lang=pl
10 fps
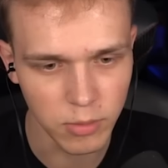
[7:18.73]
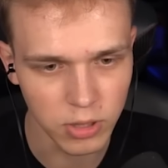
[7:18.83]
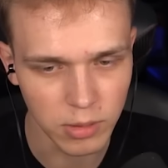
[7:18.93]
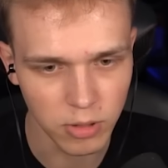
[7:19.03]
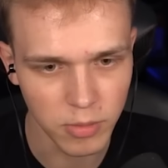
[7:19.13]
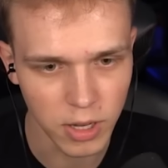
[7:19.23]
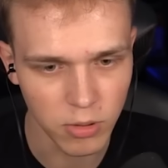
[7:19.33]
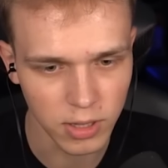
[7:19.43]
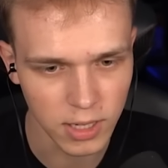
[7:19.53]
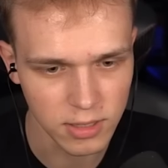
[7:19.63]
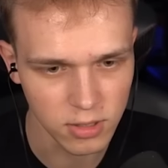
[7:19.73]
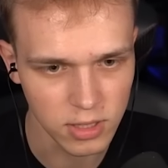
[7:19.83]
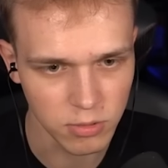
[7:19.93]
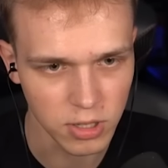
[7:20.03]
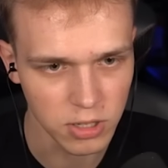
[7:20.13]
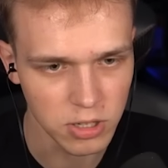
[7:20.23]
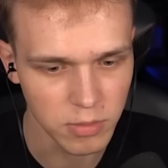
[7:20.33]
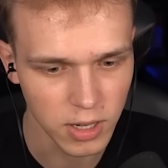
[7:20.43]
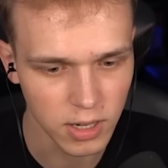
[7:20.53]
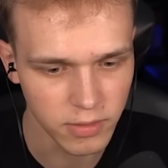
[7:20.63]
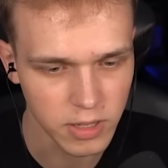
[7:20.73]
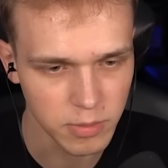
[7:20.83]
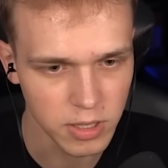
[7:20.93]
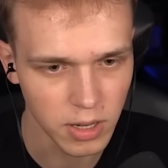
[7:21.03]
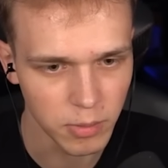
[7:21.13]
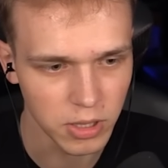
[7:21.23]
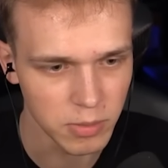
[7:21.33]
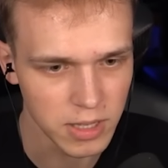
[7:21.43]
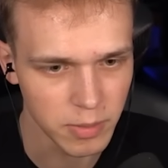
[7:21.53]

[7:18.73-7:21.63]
mu tam, no mi akurat teraz nie został żaden ziemniak, ale wezmę sobie... A, bo ty mi